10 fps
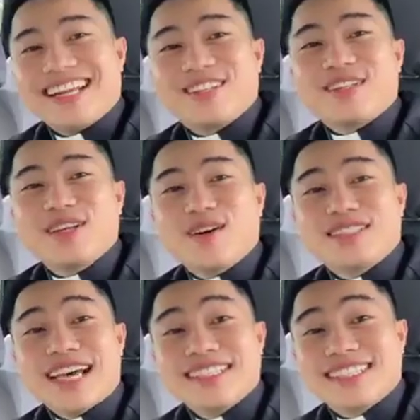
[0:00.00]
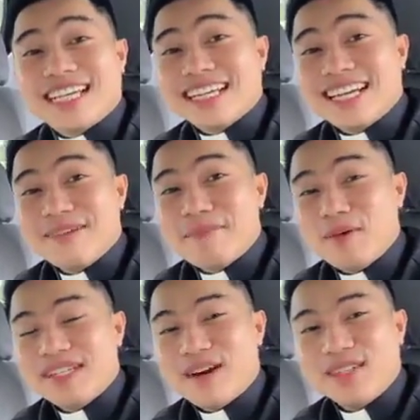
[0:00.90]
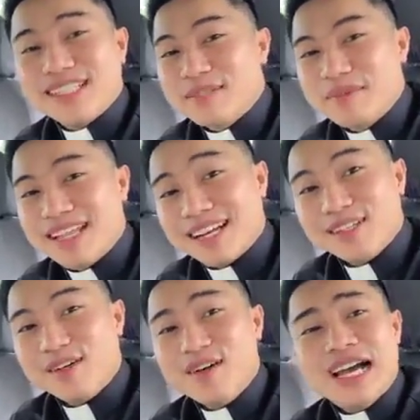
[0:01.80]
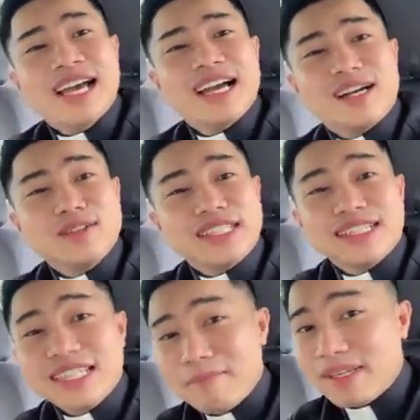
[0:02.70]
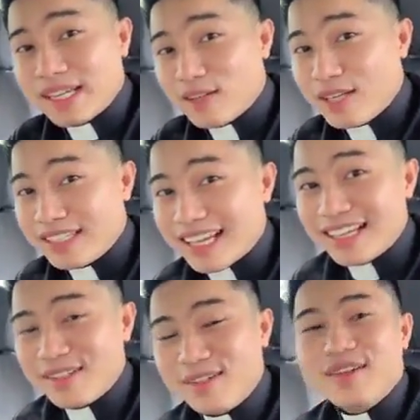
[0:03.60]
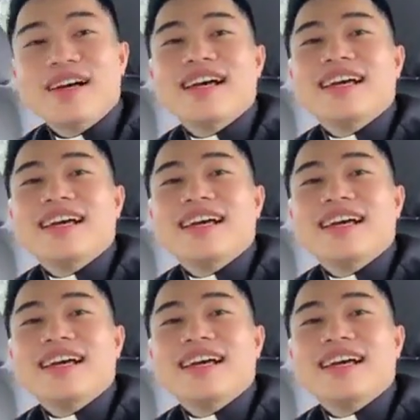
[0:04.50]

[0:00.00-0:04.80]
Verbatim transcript: Narito na uli ako sa aking sasakyan, pauwi na ako ng seminaryo. Counting deepening uli tayo.